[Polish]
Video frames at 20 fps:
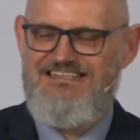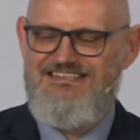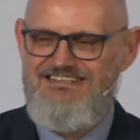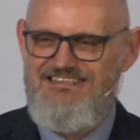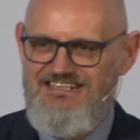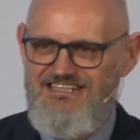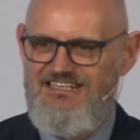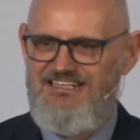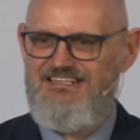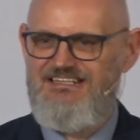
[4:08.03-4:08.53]

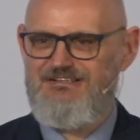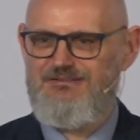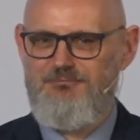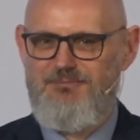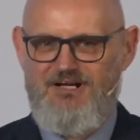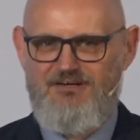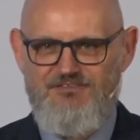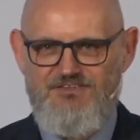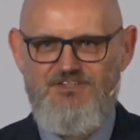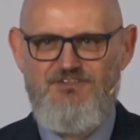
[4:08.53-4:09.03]
nie jest
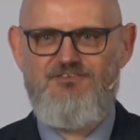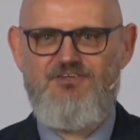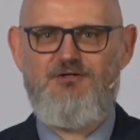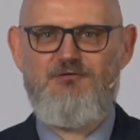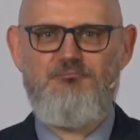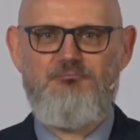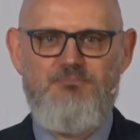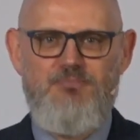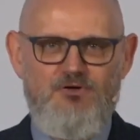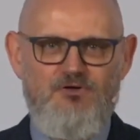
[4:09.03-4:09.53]

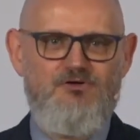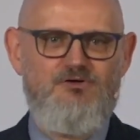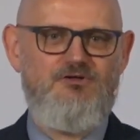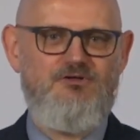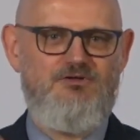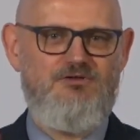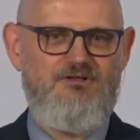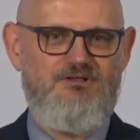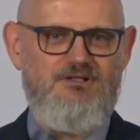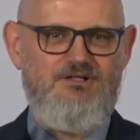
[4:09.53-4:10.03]
prawdziwe,
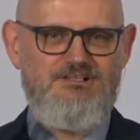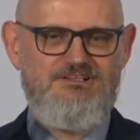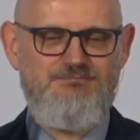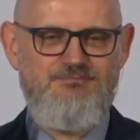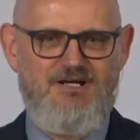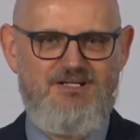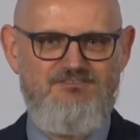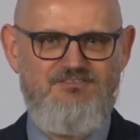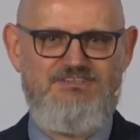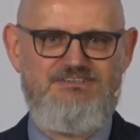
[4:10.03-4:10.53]
bo
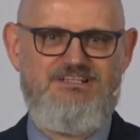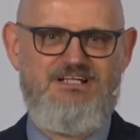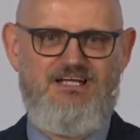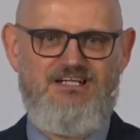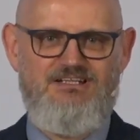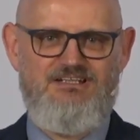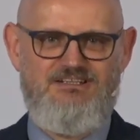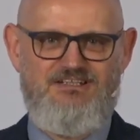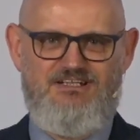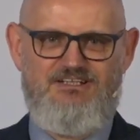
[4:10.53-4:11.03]

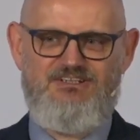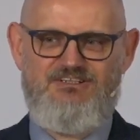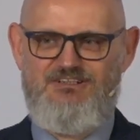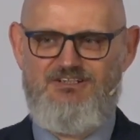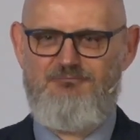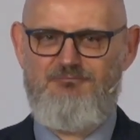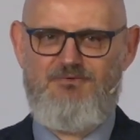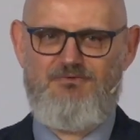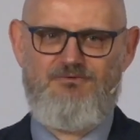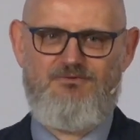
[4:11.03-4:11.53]
zmartwychwstanie też
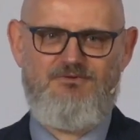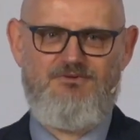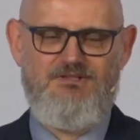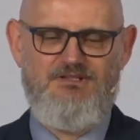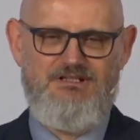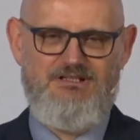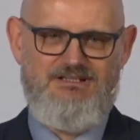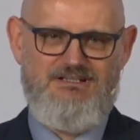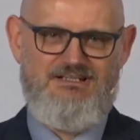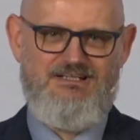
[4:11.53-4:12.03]
nie było
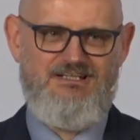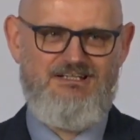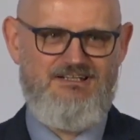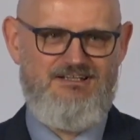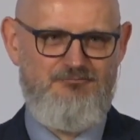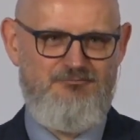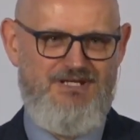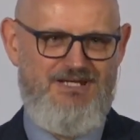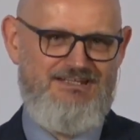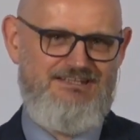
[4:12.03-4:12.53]

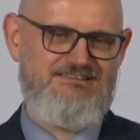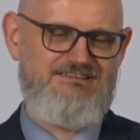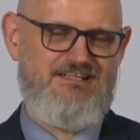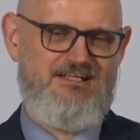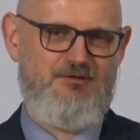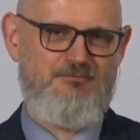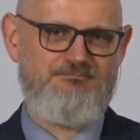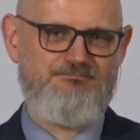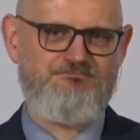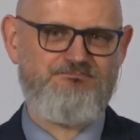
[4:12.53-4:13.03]
miejsca.
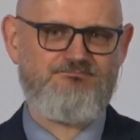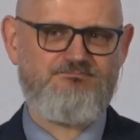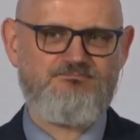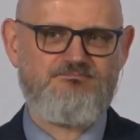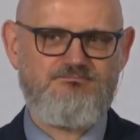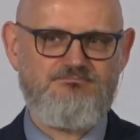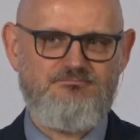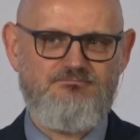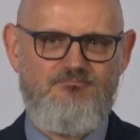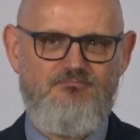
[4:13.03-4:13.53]

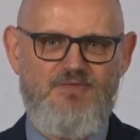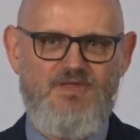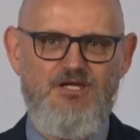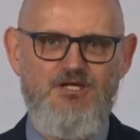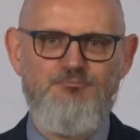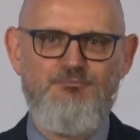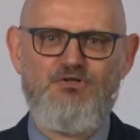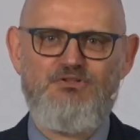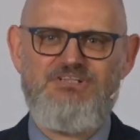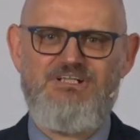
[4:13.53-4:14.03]

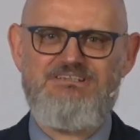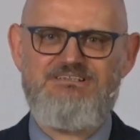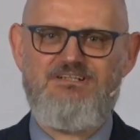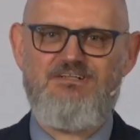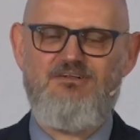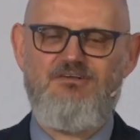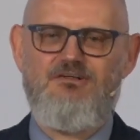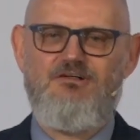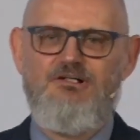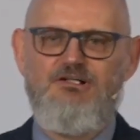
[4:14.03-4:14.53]
I podczas
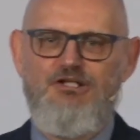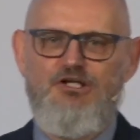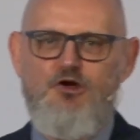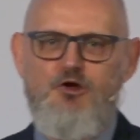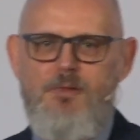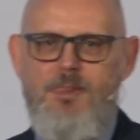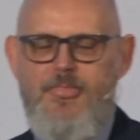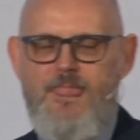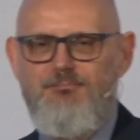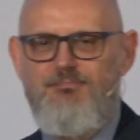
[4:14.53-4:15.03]
tego
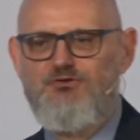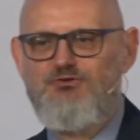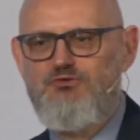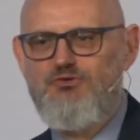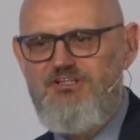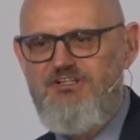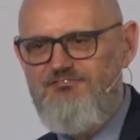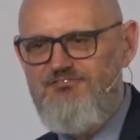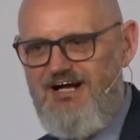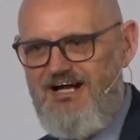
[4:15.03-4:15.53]

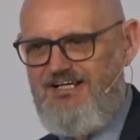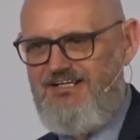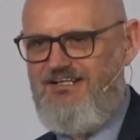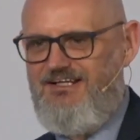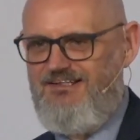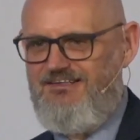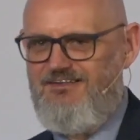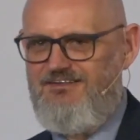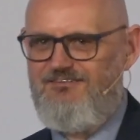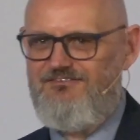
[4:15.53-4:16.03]

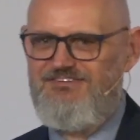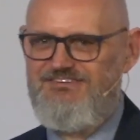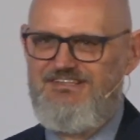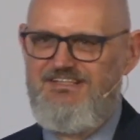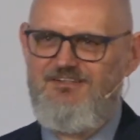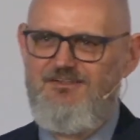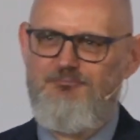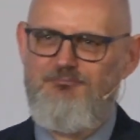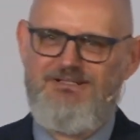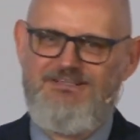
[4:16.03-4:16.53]
poszukiwania, tego
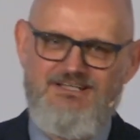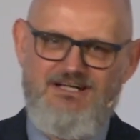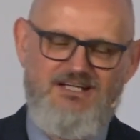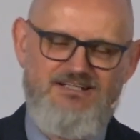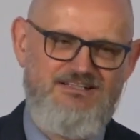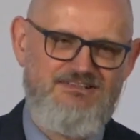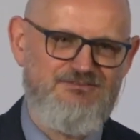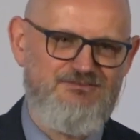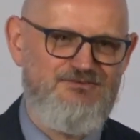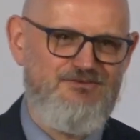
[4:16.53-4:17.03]
wszystkiego
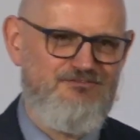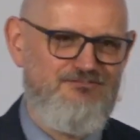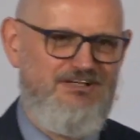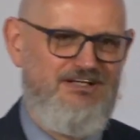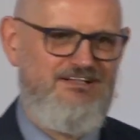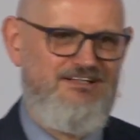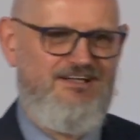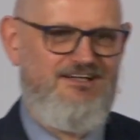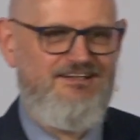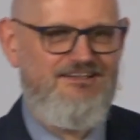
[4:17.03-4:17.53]
badania,
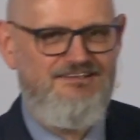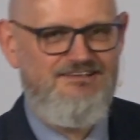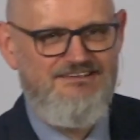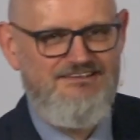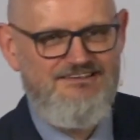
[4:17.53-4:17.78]
studiowania,